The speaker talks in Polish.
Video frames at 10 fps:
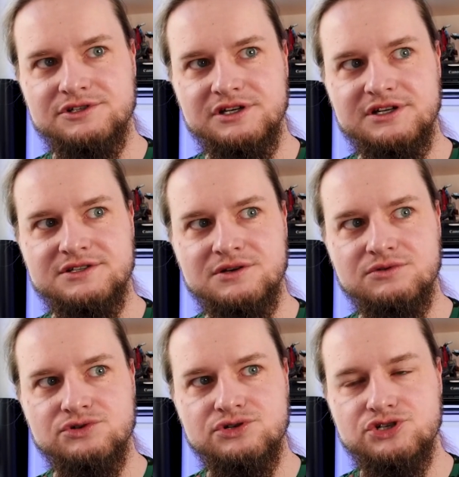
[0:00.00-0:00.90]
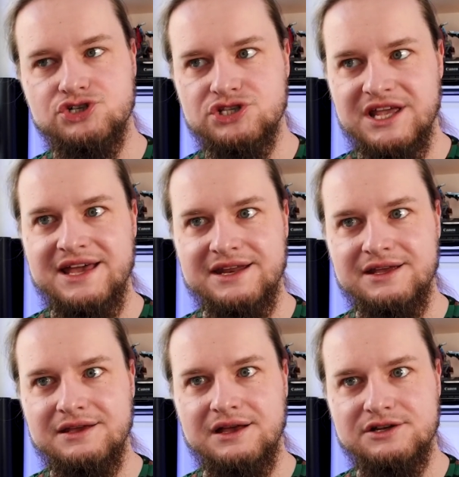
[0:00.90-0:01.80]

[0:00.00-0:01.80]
czyli są cztery,